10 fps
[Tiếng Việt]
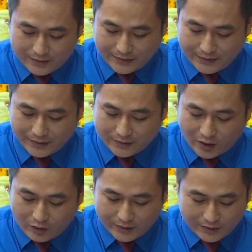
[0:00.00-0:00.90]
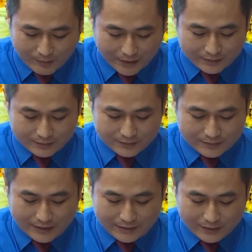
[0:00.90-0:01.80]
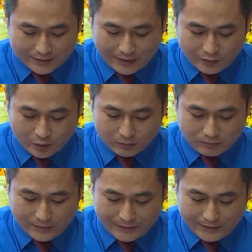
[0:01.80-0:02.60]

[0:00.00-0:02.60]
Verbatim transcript: xây dựng đoàn vững mạnh, tăng cường giáo dục,